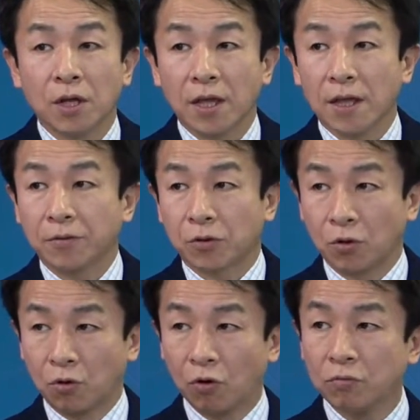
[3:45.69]
えー、っ
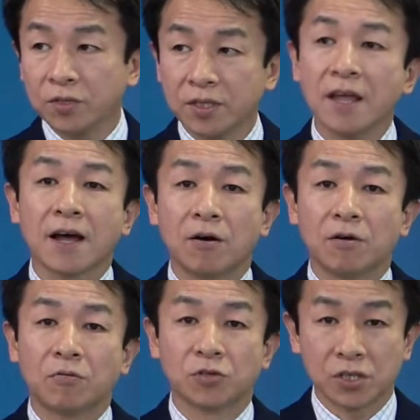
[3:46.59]
とホームステイ
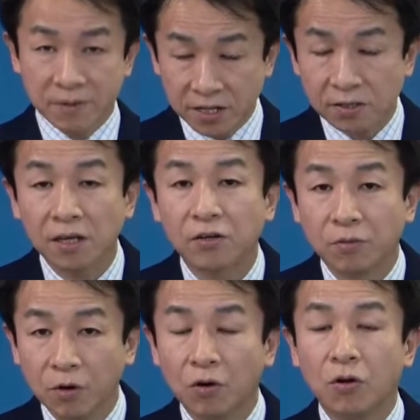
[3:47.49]
がおすすめですけれど
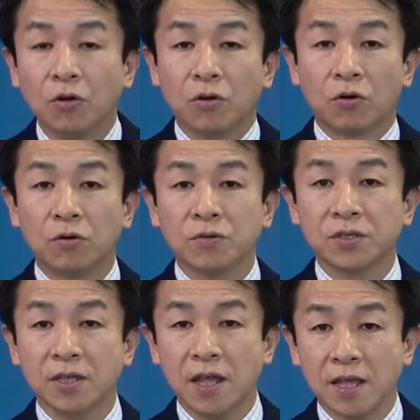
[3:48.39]
も
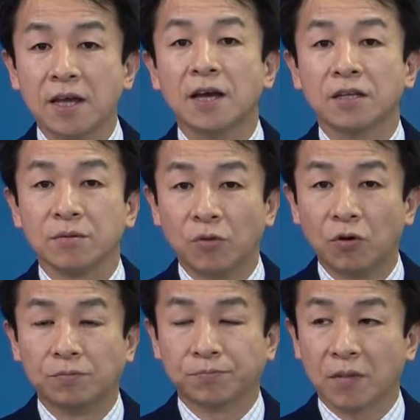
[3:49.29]
ホームステイ以外に
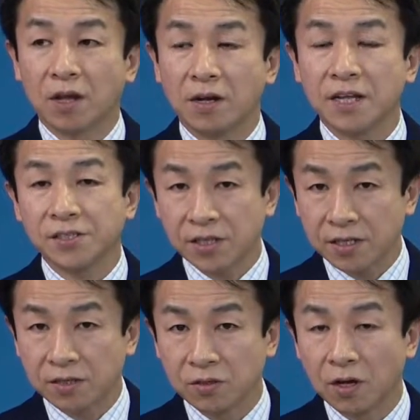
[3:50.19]
も
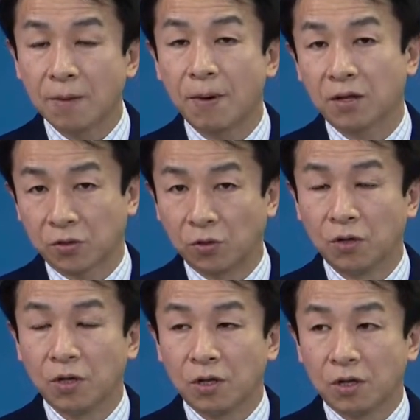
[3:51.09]
レジデンスアパート
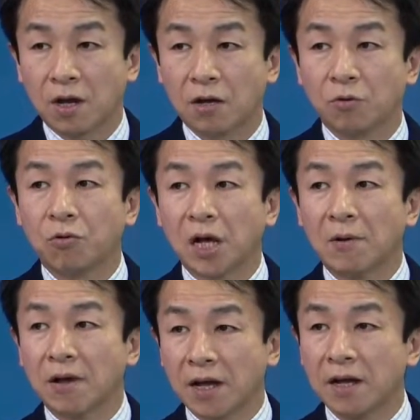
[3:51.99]
学校
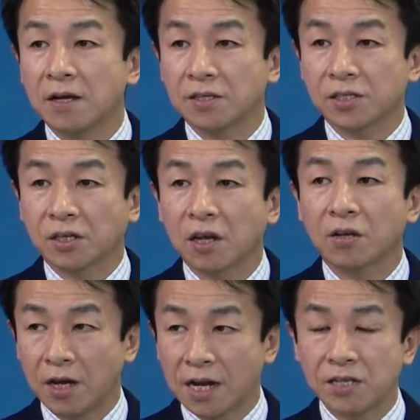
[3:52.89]
側がしっか
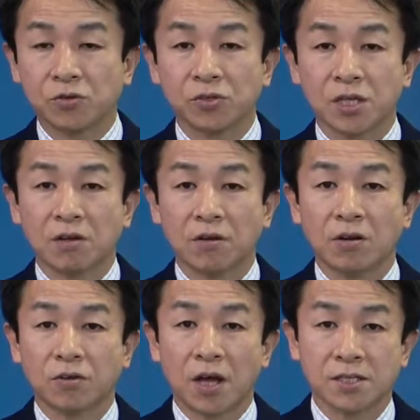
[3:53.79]
りアレンジをしてく
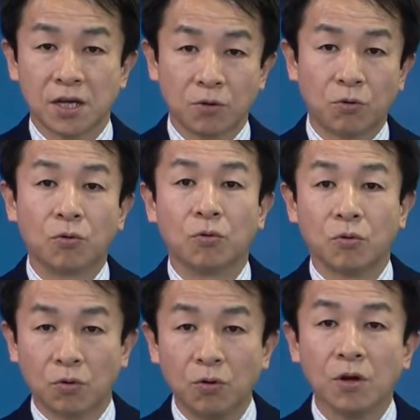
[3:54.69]
れる滞在方法
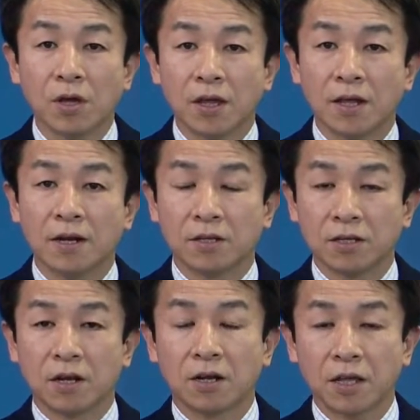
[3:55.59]
を選んでい
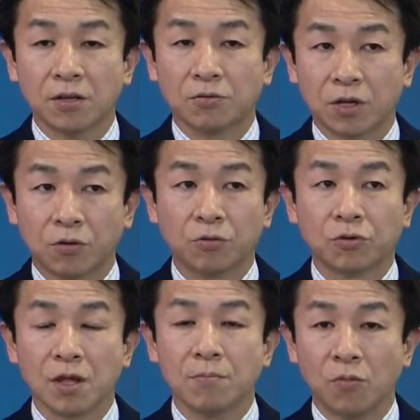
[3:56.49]
ただけるのでこの
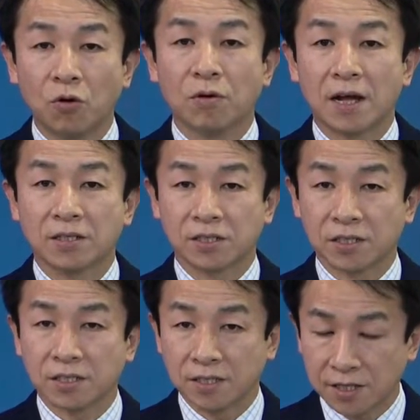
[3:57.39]
点も
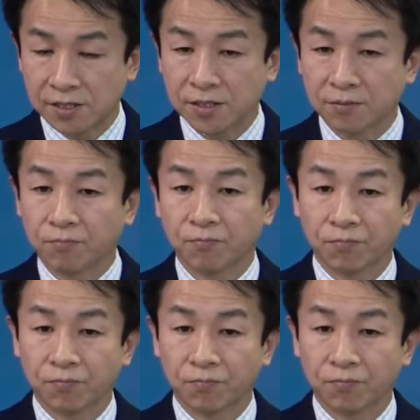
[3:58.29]
安心です